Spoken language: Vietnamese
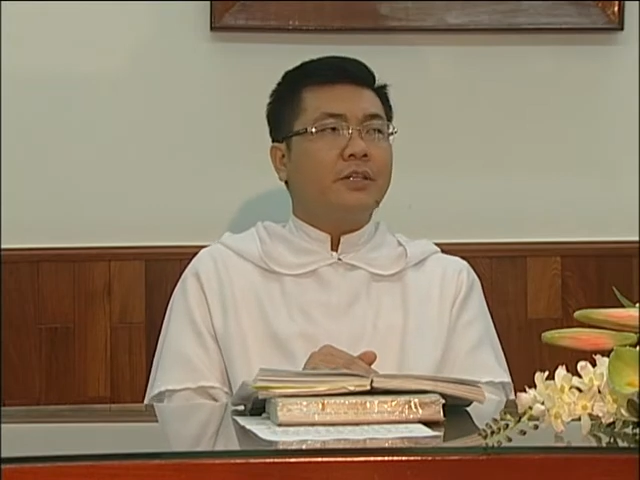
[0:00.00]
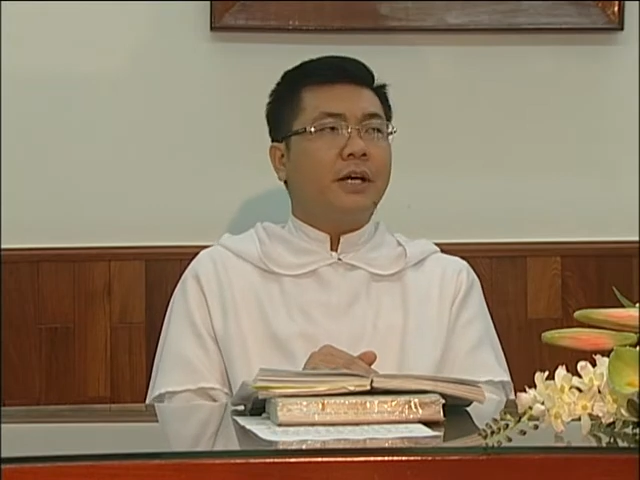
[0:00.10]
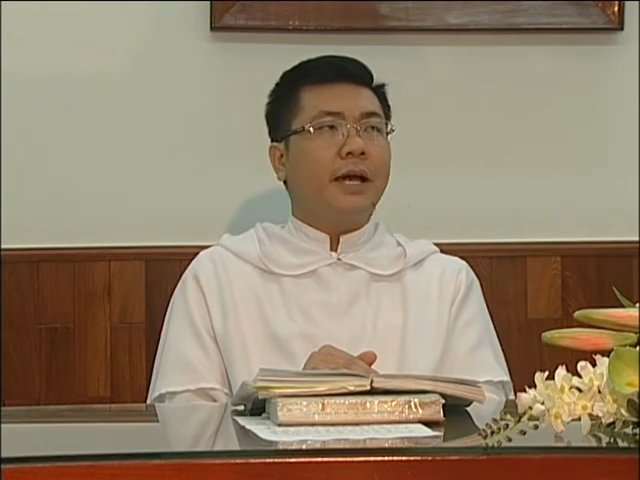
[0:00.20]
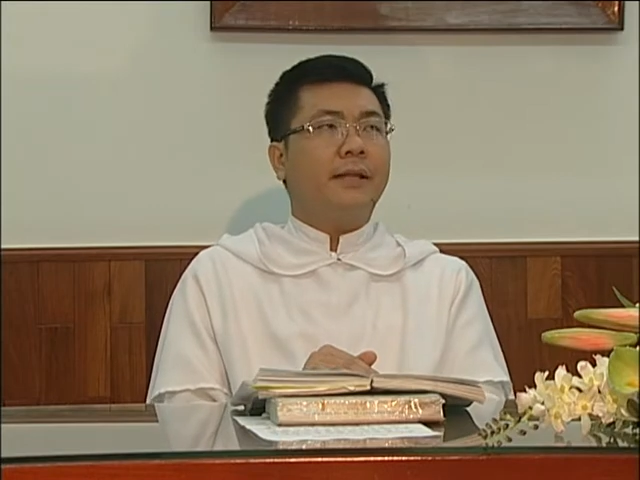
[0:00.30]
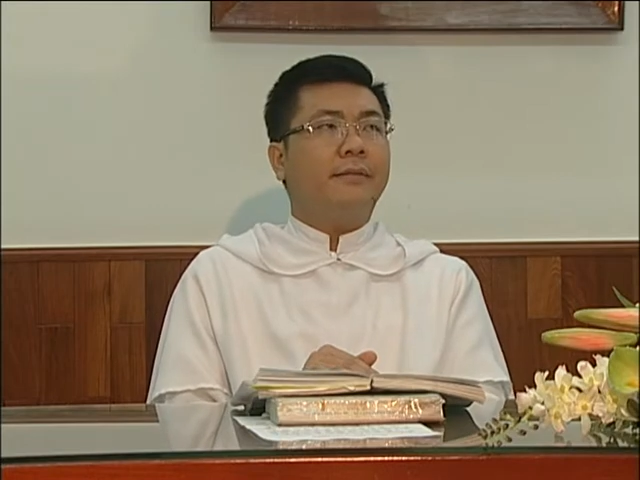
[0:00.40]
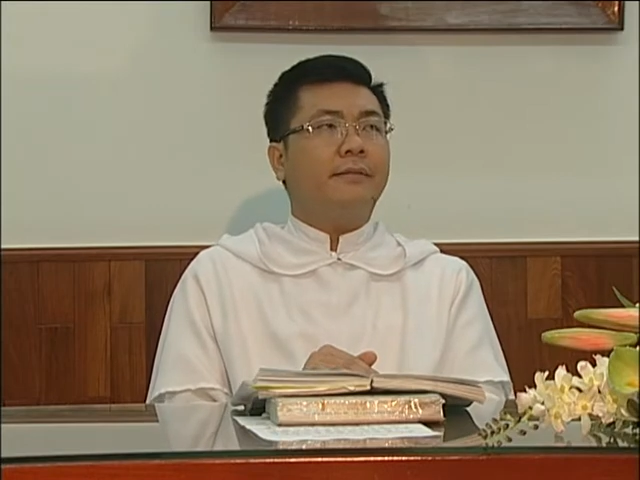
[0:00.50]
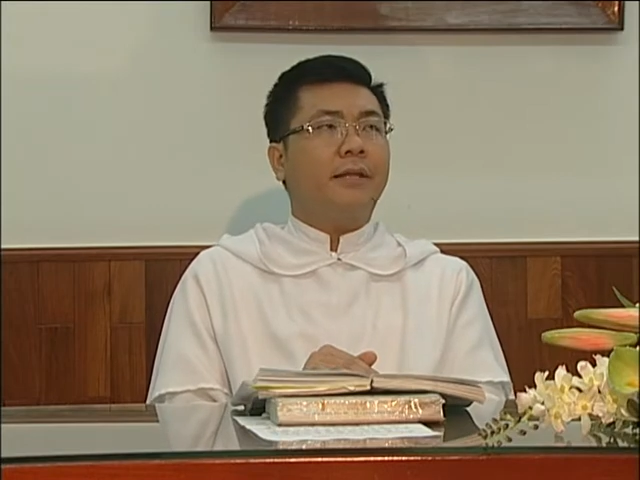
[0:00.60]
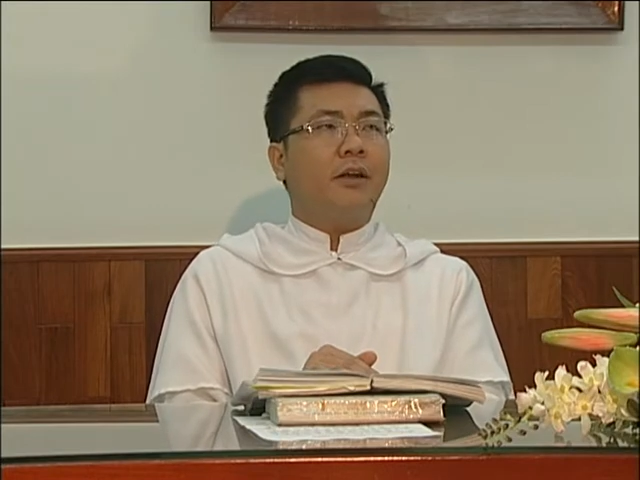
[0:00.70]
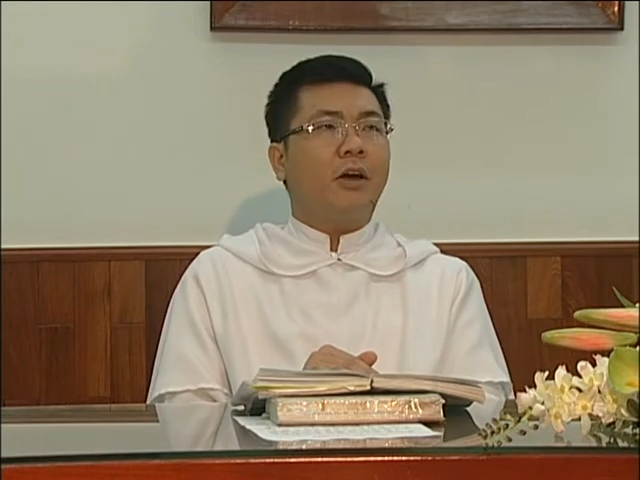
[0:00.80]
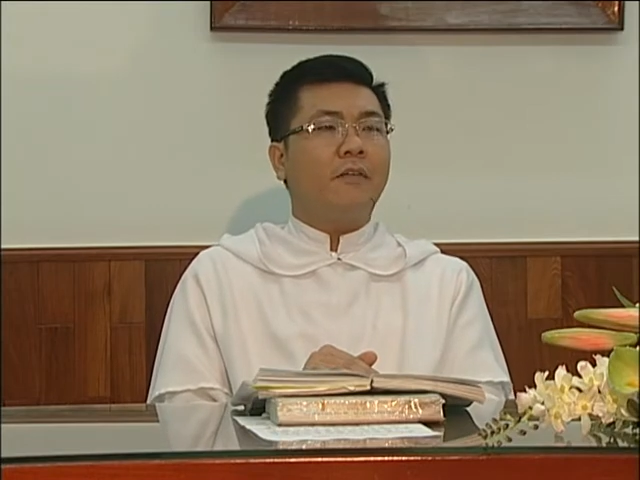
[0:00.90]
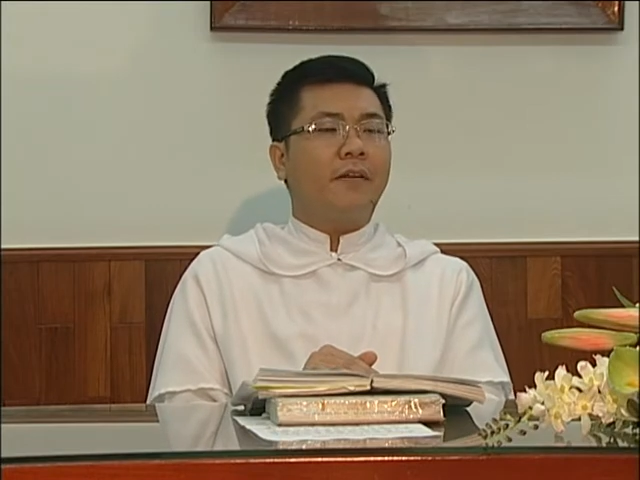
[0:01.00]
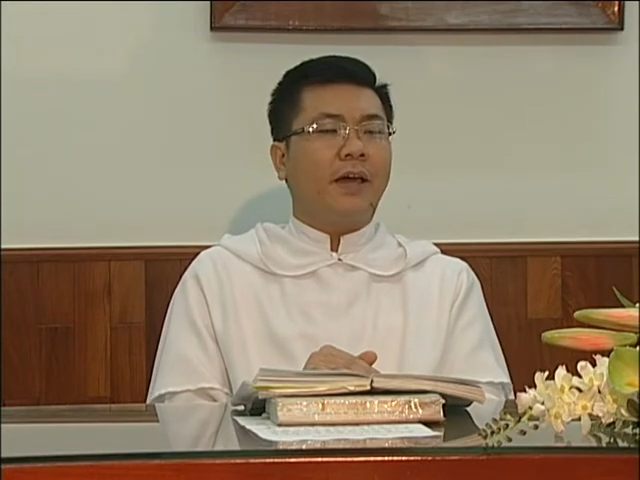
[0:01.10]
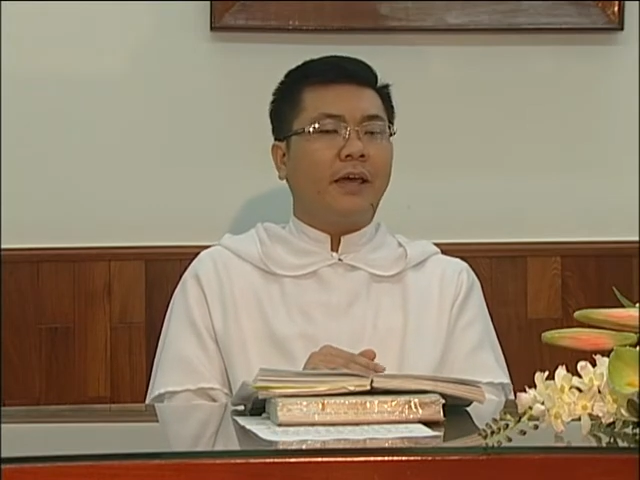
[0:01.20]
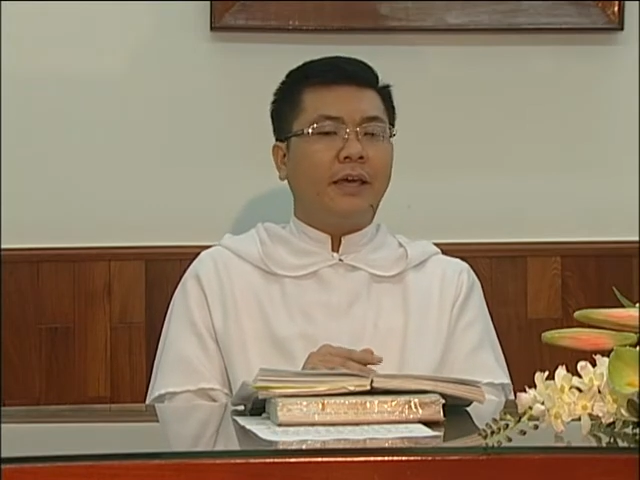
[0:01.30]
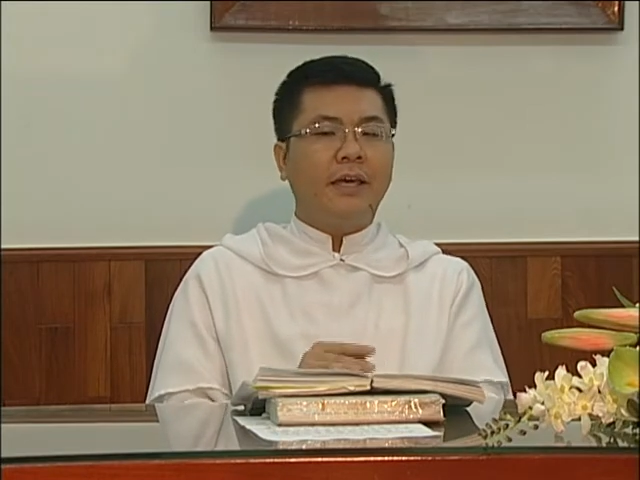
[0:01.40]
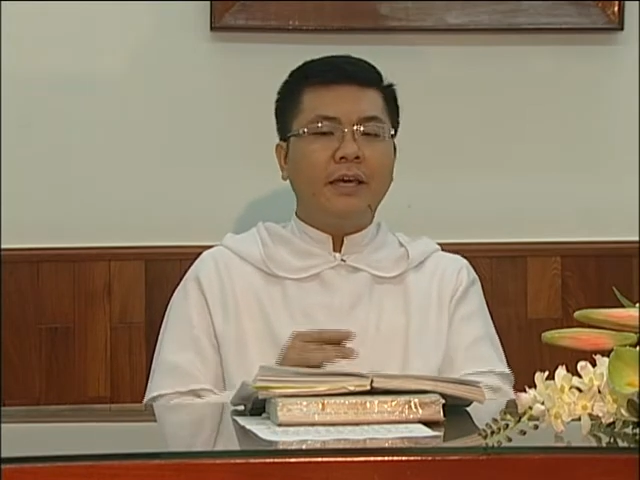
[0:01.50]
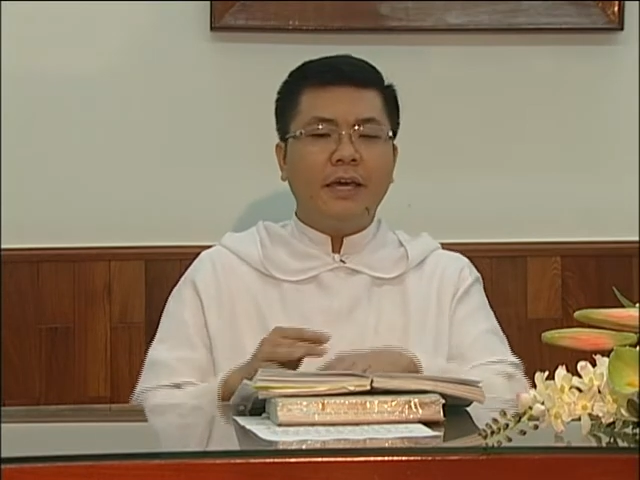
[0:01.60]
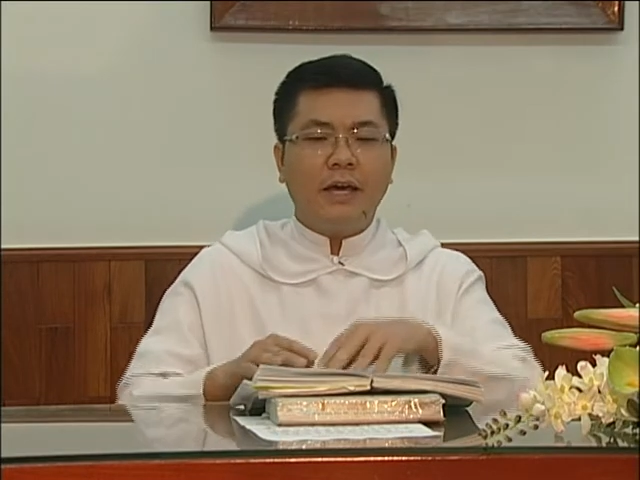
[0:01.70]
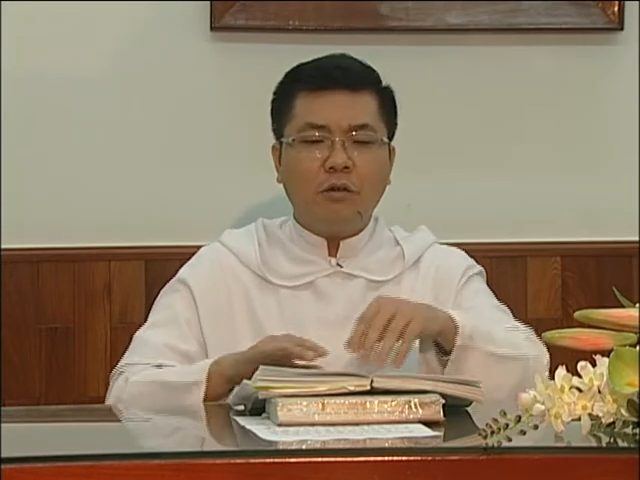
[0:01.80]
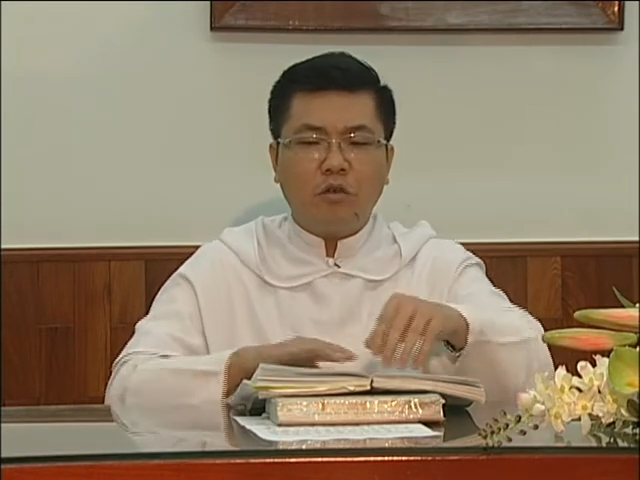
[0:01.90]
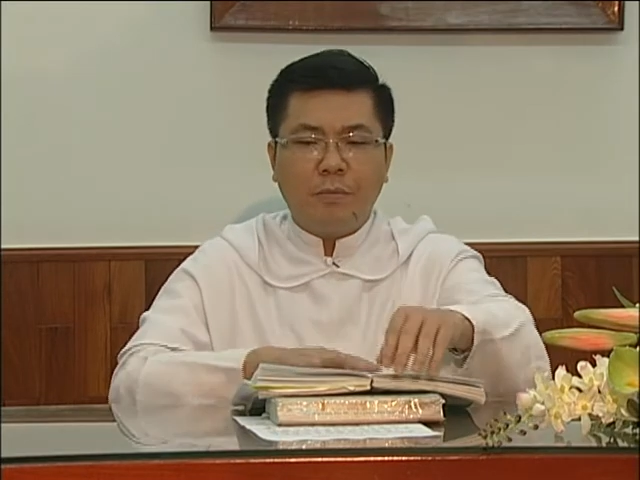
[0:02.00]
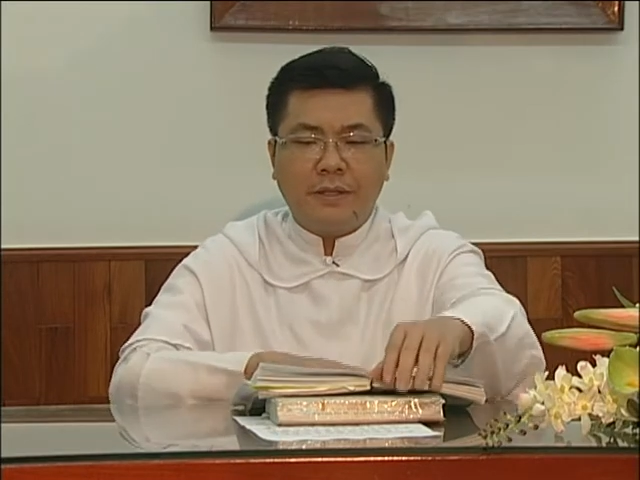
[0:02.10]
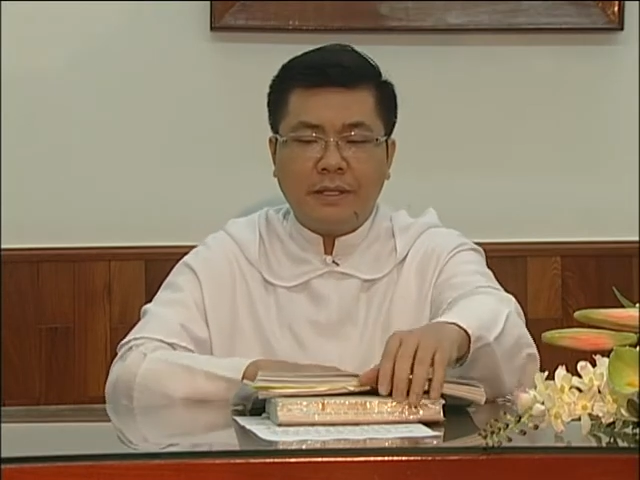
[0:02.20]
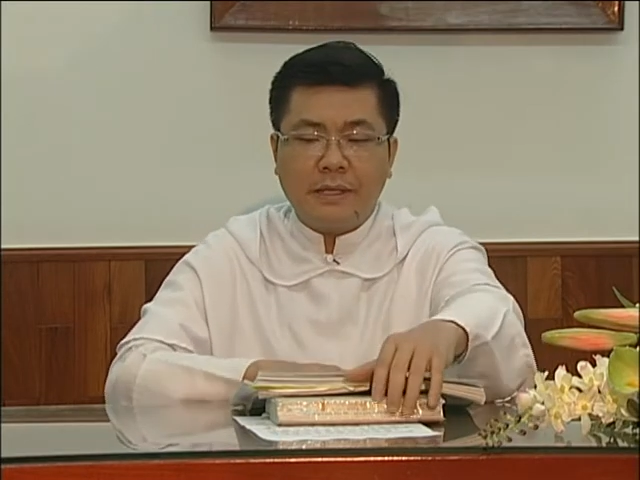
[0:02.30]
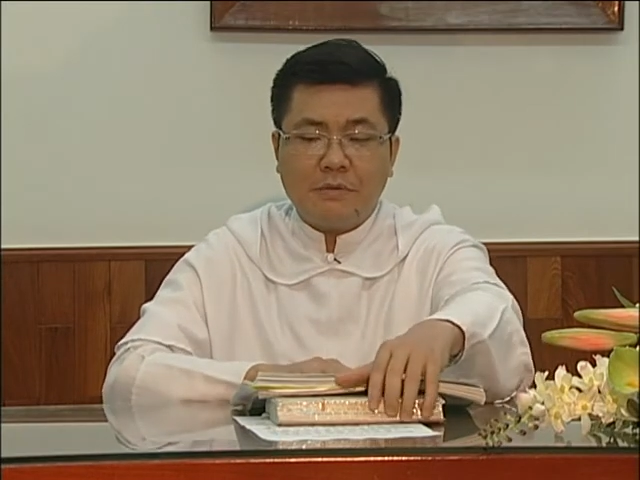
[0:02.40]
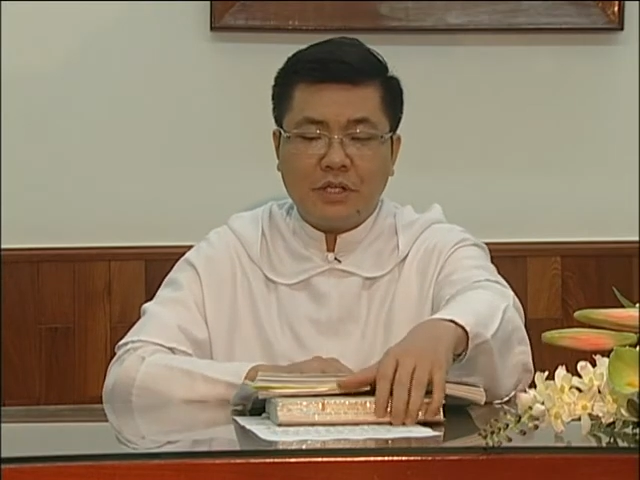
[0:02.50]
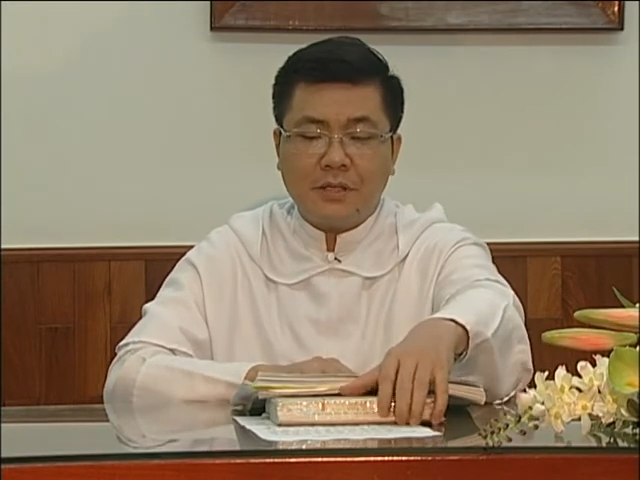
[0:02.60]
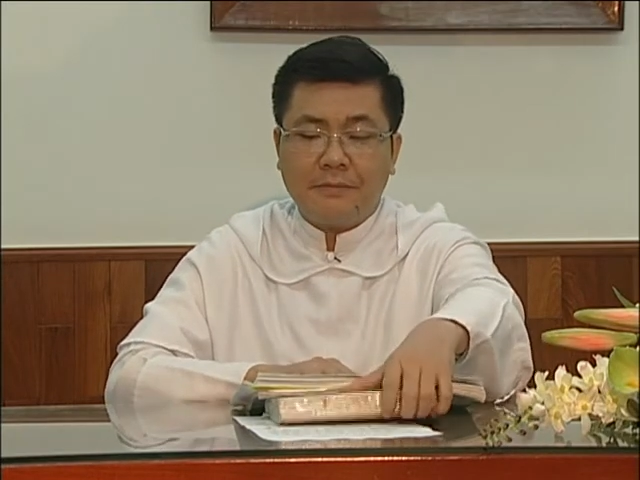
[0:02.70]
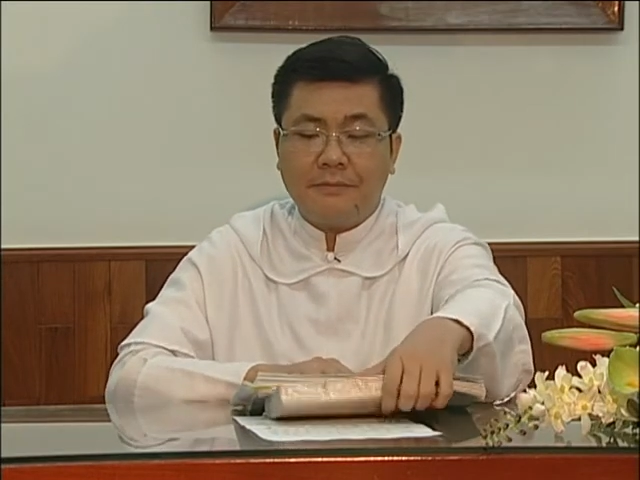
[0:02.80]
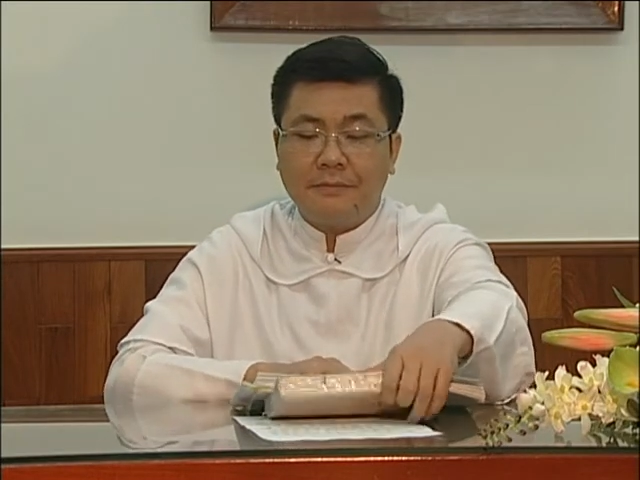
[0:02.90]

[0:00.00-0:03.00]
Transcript: Trước hết, ta nói về ý nghĩa của bí tích thêm sức.